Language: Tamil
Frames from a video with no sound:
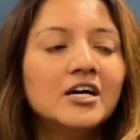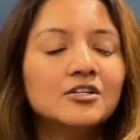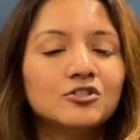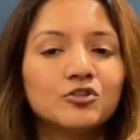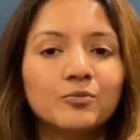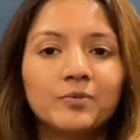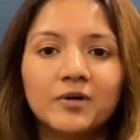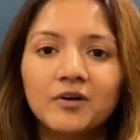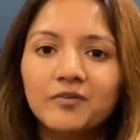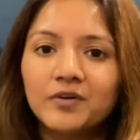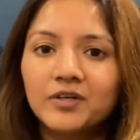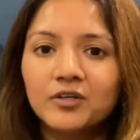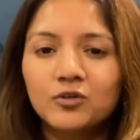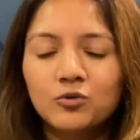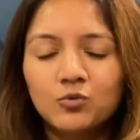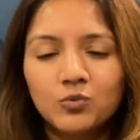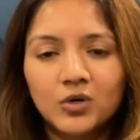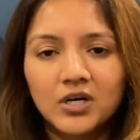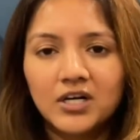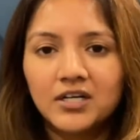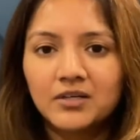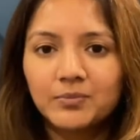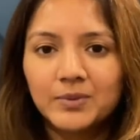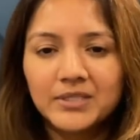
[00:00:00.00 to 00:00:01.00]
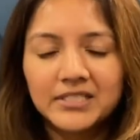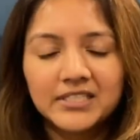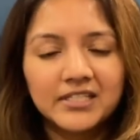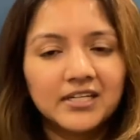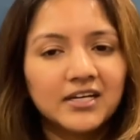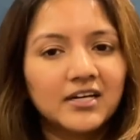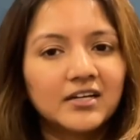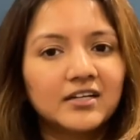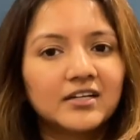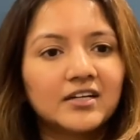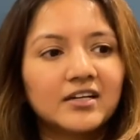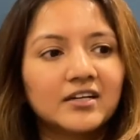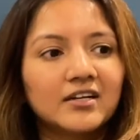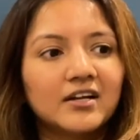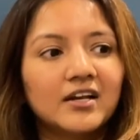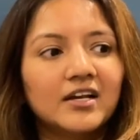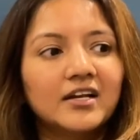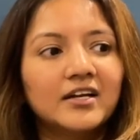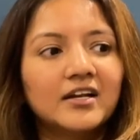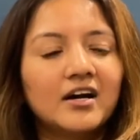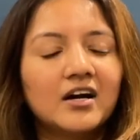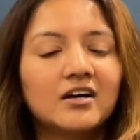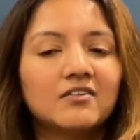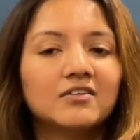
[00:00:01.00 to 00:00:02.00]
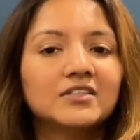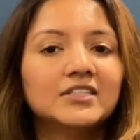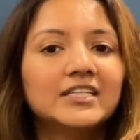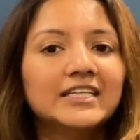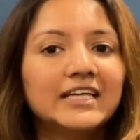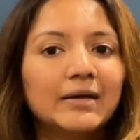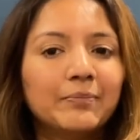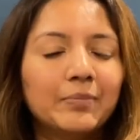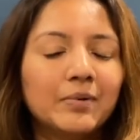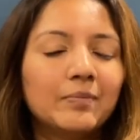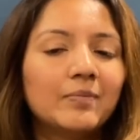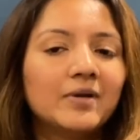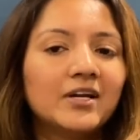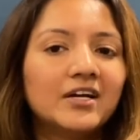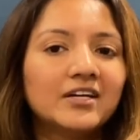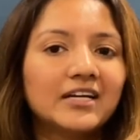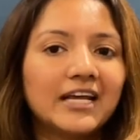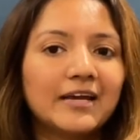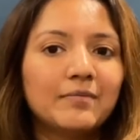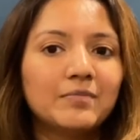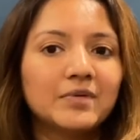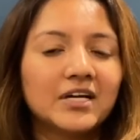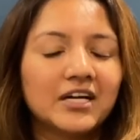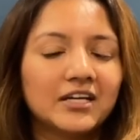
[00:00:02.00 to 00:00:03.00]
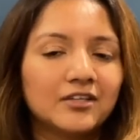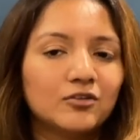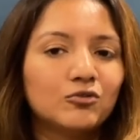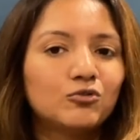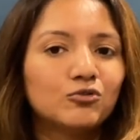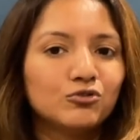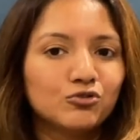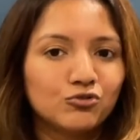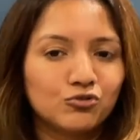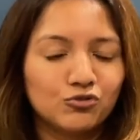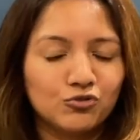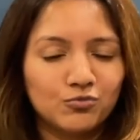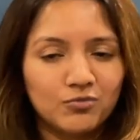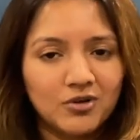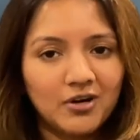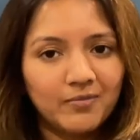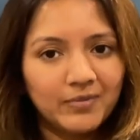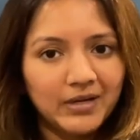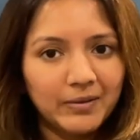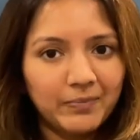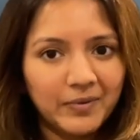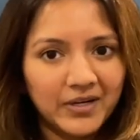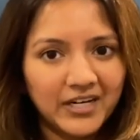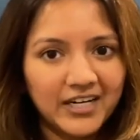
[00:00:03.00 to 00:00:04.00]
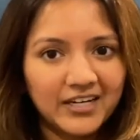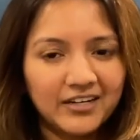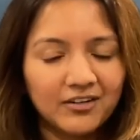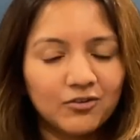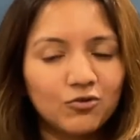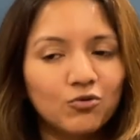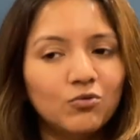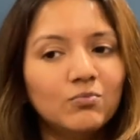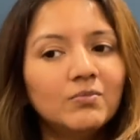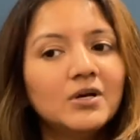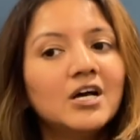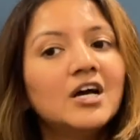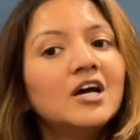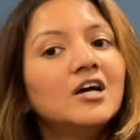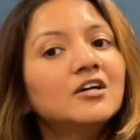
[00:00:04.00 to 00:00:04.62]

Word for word: ஸோ பிரவீனுக்கு ஒர்க் ஒர்க் பிஸியாக இருக்கிறனால நாங்கள் வந்து எப்பப்பெல்லாம் டைம் கிடைக்குதோ கொஞ்சம் கொஞ்சமாக அப்படியே பண்ணிகிட்டு இருக்கோம்